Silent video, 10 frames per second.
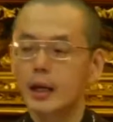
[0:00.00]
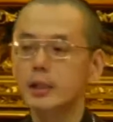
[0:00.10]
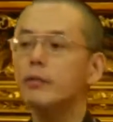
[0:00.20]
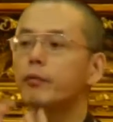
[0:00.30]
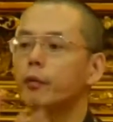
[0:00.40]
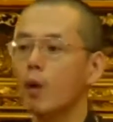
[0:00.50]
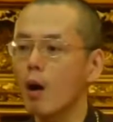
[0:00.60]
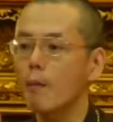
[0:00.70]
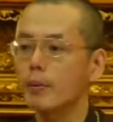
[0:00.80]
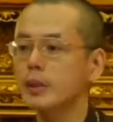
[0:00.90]
可是
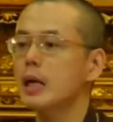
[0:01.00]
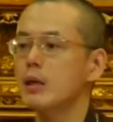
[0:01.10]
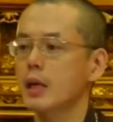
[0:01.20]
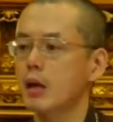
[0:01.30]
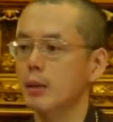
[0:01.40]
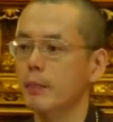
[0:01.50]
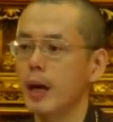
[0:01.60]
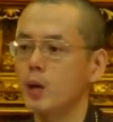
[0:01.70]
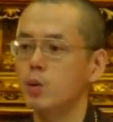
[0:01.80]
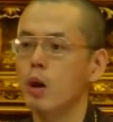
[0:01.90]
佛不是要叫你
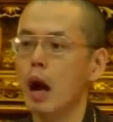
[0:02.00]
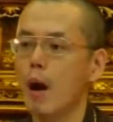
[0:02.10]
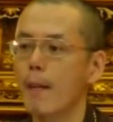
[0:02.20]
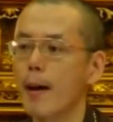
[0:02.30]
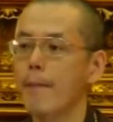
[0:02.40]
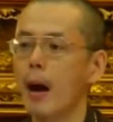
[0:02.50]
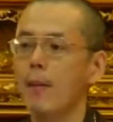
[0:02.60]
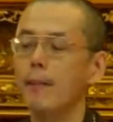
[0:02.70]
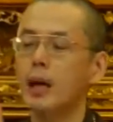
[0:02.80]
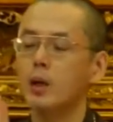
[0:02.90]
不要做好爸
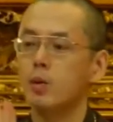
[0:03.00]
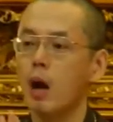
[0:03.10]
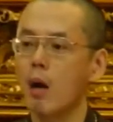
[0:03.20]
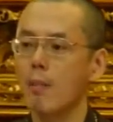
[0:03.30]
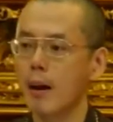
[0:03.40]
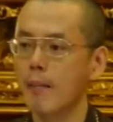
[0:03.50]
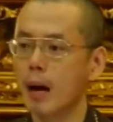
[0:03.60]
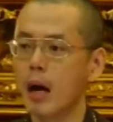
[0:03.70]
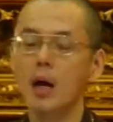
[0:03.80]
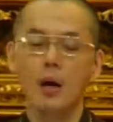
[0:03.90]
爸，不要做好妈
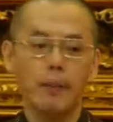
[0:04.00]
妈，